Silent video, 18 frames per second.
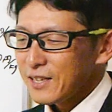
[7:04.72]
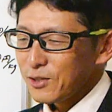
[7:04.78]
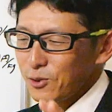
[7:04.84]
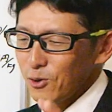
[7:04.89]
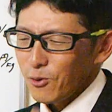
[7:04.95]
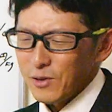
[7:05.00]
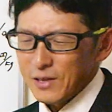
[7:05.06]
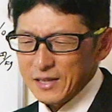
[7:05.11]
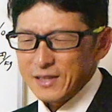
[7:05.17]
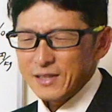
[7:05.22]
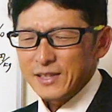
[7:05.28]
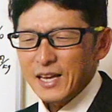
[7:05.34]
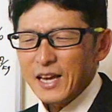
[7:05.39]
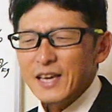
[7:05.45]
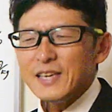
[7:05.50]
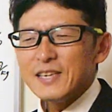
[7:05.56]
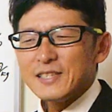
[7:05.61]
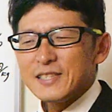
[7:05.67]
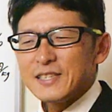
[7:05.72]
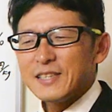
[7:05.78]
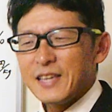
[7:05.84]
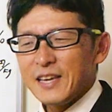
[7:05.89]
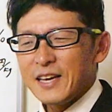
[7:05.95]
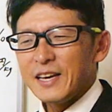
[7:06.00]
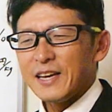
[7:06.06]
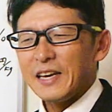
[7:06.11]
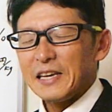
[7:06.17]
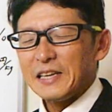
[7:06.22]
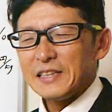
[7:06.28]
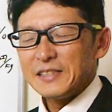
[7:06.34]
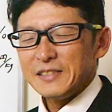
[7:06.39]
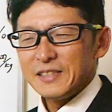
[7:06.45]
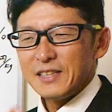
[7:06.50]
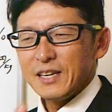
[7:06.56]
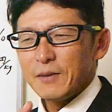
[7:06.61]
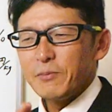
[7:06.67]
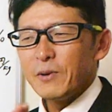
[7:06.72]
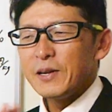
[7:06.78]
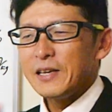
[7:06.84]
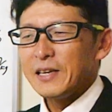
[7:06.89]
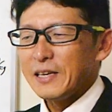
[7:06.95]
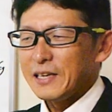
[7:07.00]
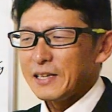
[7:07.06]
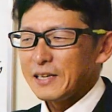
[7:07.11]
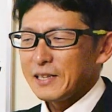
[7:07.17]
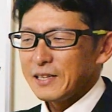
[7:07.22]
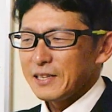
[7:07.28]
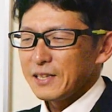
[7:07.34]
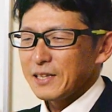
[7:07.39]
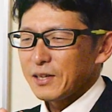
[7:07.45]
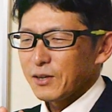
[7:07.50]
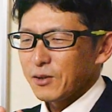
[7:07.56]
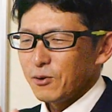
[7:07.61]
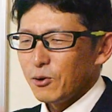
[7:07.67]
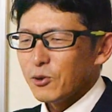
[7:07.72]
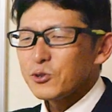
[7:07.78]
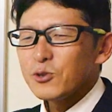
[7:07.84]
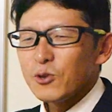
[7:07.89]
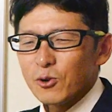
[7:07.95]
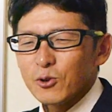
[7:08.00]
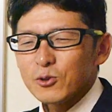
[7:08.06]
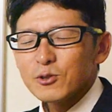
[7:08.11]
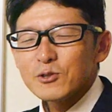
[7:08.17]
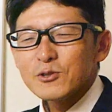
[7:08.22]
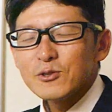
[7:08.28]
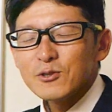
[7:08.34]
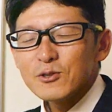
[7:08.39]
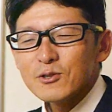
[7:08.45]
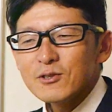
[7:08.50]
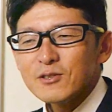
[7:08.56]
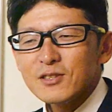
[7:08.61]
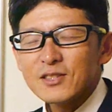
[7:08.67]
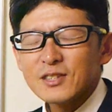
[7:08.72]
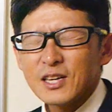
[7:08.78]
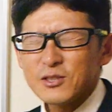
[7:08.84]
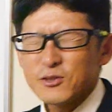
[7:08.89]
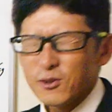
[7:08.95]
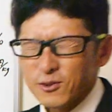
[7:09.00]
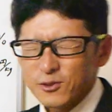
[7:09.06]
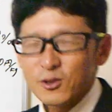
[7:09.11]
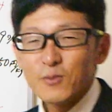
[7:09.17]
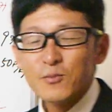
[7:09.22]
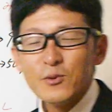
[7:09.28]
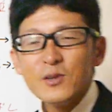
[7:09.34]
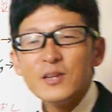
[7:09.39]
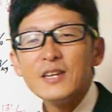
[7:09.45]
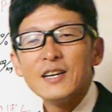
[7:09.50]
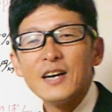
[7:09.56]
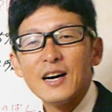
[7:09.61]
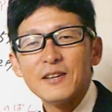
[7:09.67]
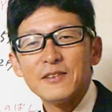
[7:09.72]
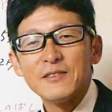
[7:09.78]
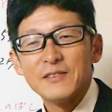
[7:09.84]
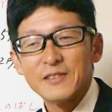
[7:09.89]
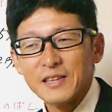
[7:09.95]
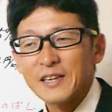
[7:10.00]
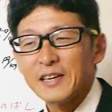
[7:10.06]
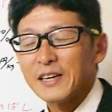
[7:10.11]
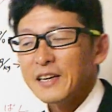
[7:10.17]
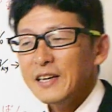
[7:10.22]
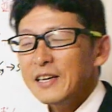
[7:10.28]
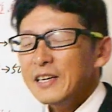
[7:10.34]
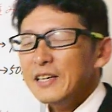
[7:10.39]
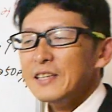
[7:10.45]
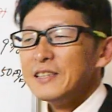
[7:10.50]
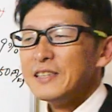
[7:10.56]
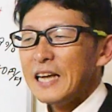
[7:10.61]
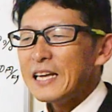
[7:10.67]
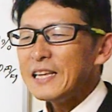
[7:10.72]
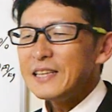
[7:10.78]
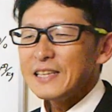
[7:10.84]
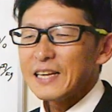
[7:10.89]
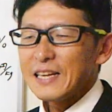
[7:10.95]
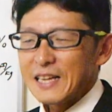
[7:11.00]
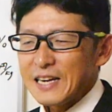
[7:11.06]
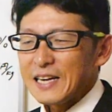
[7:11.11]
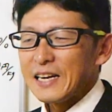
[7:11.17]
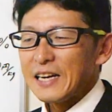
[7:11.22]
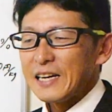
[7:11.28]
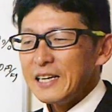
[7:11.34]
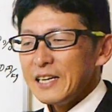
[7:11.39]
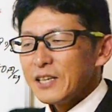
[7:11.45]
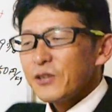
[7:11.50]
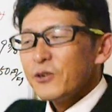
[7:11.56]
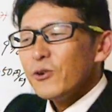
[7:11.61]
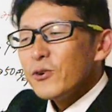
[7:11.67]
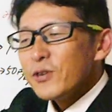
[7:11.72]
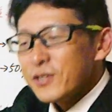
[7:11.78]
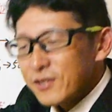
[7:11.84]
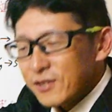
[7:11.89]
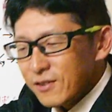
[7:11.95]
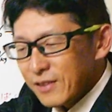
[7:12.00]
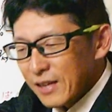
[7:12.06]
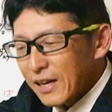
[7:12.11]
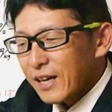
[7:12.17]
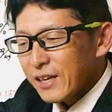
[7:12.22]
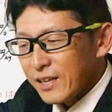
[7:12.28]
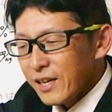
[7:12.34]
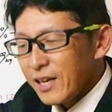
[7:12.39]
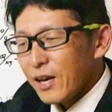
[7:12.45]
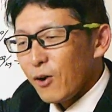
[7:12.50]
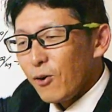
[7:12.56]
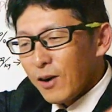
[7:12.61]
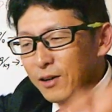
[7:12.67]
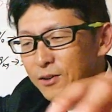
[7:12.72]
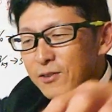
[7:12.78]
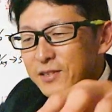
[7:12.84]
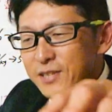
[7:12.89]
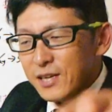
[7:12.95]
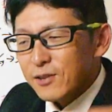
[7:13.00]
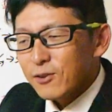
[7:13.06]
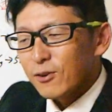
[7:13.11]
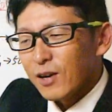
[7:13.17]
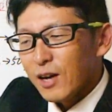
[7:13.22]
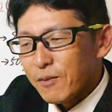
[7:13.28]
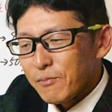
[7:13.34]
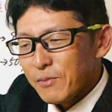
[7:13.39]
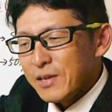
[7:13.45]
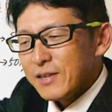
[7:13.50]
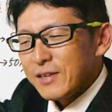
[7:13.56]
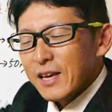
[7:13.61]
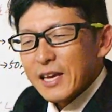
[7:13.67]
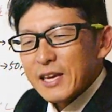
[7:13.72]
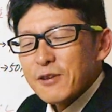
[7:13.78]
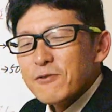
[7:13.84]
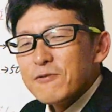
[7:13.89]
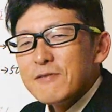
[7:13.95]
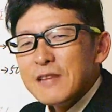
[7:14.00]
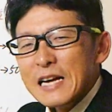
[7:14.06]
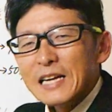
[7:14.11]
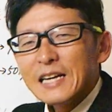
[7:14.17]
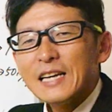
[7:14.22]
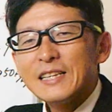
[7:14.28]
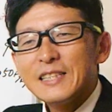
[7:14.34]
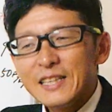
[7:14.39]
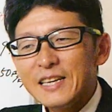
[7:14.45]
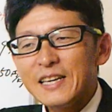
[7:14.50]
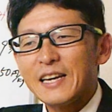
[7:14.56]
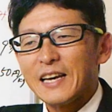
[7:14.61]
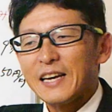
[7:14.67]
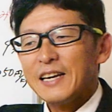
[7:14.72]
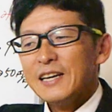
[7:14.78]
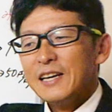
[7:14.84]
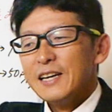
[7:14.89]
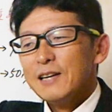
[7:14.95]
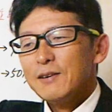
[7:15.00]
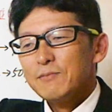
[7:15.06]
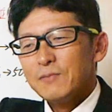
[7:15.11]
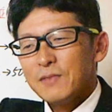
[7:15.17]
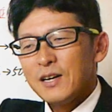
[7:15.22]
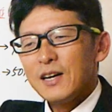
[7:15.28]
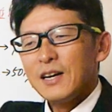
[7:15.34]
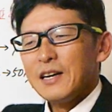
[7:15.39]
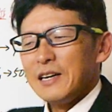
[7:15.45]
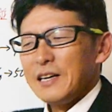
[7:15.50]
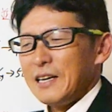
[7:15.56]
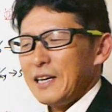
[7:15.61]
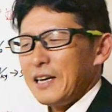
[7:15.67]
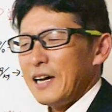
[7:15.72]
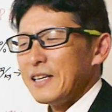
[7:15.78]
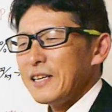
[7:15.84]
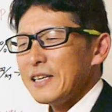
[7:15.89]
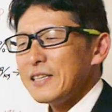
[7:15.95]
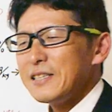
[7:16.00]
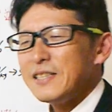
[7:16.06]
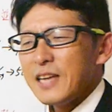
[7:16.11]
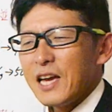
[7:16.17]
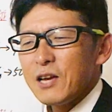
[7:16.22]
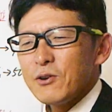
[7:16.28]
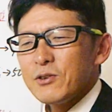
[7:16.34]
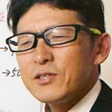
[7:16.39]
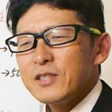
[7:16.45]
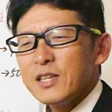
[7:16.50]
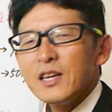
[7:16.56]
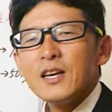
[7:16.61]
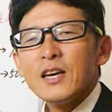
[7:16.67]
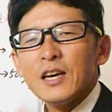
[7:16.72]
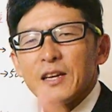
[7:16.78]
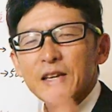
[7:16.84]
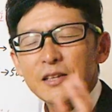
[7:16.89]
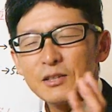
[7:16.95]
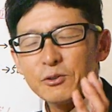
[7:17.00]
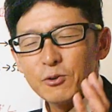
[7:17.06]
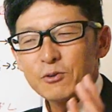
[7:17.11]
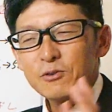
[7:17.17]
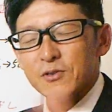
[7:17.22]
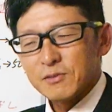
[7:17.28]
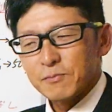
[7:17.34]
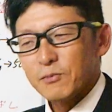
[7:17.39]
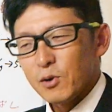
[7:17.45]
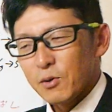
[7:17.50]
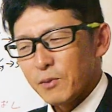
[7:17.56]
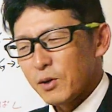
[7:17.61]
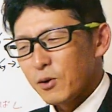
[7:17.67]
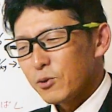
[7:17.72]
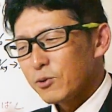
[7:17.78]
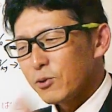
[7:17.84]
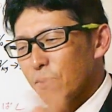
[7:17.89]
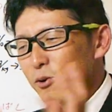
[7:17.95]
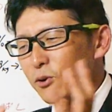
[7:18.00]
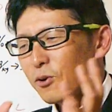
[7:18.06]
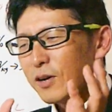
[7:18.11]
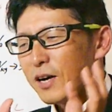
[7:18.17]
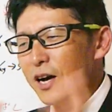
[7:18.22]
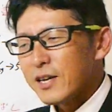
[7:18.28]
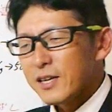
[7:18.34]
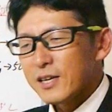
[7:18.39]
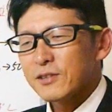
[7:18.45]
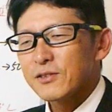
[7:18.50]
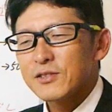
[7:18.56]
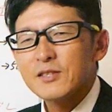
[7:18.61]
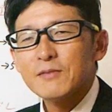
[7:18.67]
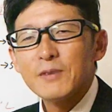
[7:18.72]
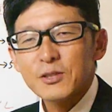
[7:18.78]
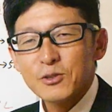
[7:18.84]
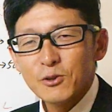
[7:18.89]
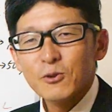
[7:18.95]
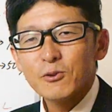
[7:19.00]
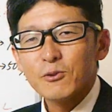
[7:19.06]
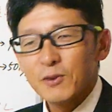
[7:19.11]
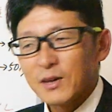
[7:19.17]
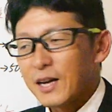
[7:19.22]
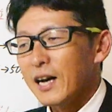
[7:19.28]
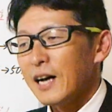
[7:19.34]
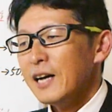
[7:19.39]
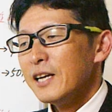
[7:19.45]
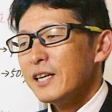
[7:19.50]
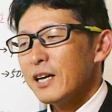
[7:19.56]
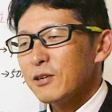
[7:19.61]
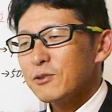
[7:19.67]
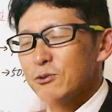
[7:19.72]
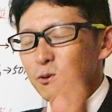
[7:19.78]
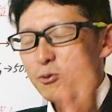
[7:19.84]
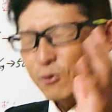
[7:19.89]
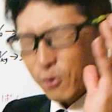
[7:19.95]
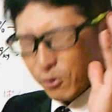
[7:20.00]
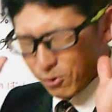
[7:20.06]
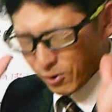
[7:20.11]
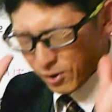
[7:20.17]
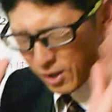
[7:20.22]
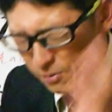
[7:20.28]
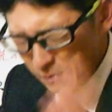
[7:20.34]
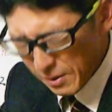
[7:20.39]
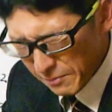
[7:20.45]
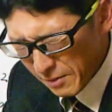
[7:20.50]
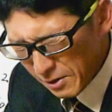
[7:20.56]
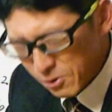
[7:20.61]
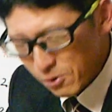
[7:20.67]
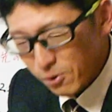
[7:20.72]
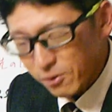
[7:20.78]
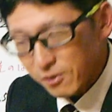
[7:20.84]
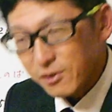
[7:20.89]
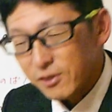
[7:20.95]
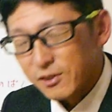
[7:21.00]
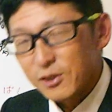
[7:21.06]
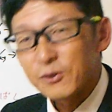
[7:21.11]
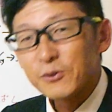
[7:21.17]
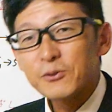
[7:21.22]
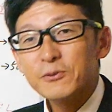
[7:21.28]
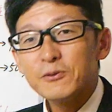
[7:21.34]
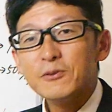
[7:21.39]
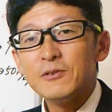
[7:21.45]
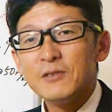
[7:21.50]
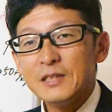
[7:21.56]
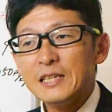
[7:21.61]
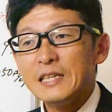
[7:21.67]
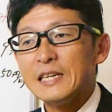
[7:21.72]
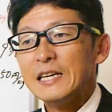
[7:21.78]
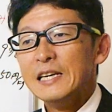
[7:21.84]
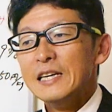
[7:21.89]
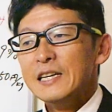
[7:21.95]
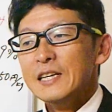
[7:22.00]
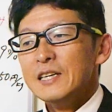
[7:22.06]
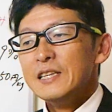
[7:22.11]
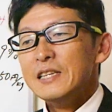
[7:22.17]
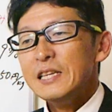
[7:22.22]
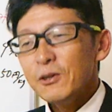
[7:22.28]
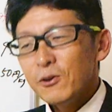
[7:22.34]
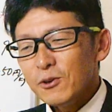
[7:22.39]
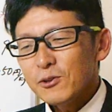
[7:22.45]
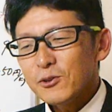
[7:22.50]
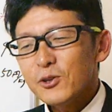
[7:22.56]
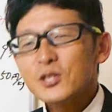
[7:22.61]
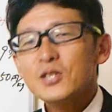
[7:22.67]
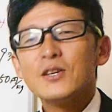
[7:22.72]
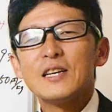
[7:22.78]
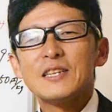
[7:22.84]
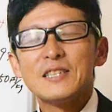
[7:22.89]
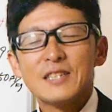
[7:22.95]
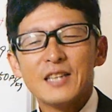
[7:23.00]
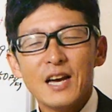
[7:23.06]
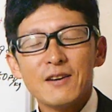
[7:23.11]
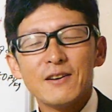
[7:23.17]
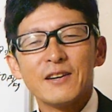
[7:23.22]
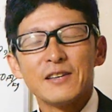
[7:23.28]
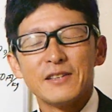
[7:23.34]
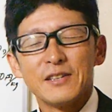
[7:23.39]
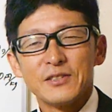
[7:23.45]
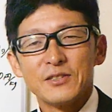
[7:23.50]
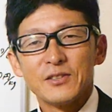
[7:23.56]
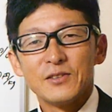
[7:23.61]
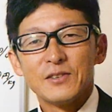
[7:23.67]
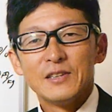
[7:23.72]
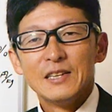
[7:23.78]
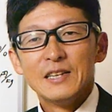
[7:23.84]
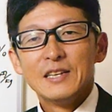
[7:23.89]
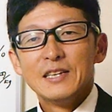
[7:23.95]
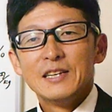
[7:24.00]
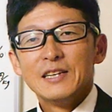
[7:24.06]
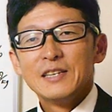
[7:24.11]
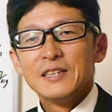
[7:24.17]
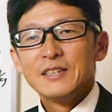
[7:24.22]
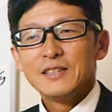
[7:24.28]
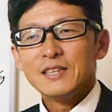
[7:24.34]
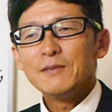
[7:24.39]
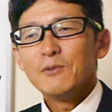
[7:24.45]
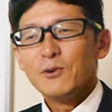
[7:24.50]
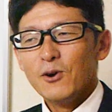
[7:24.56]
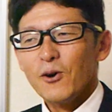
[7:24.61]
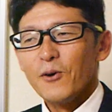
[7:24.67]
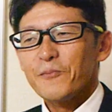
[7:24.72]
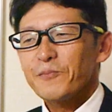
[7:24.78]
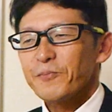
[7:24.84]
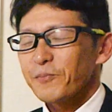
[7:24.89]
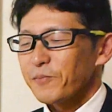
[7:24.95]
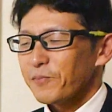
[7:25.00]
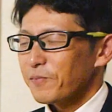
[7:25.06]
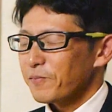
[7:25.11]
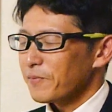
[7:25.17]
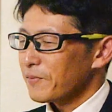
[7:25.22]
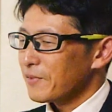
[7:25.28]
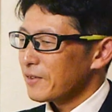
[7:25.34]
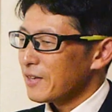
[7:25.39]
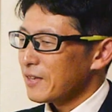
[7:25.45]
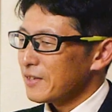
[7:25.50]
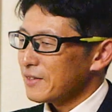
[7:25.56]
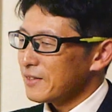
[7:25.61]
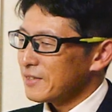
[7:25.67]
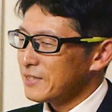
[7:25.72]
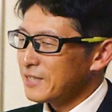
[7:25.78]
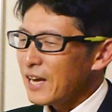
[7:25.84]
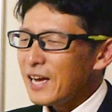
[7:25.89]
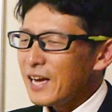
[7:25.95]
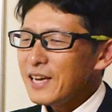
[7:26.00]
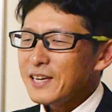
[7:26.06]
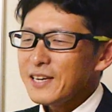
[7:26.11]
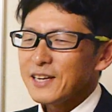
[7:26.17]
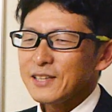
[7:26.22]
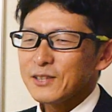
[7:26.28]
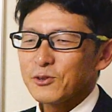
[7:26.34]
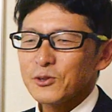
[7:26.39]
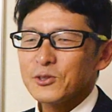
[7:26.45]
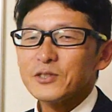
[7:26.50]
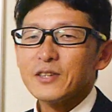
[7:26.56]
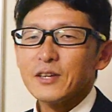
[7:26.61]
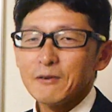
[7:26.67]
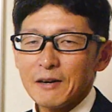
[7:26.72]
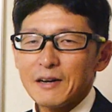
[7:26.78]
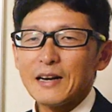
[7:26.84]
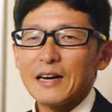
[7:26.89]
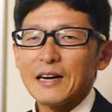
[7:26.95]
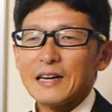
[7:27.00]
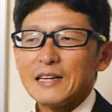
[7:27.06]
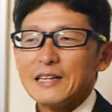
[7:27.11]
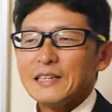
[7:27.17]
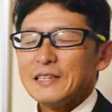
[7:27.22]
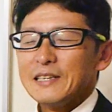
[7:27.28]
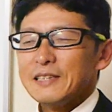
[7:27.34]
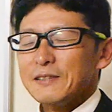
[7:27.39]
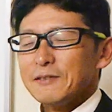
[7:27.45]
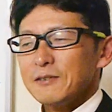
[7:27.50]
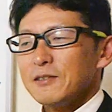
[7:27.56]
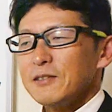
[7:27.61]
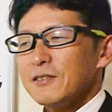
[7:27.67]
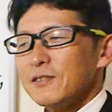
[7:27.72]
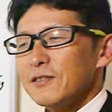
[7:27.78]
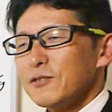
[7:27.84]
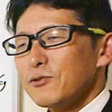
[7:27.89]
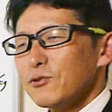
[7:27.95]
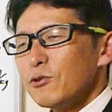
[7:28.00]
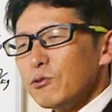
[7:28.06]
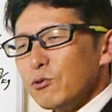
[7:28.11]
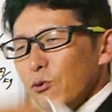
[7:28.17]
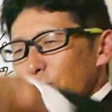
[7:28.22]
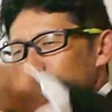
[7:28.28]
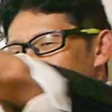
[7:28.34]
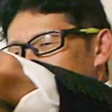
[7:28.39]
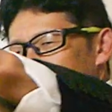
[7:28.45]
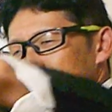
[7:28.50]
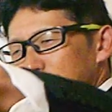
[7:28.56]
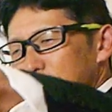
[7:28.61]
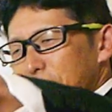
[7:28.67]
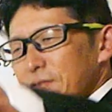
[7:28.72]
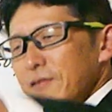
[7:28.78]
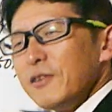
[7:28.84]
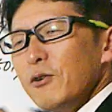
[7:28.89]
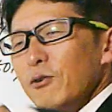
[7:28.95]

ンと1対1でやっぱり交渉ごとするっていうのはちょっと無理があるのでだったら教室の中で他の生徒がみんないる中でまあ話し合いをして一つ揉め事を解決しましょうとか約束事を決めましょうっていうふうに日本としてはしたいわけですよでもジャイアンとしてはちょっとおいで日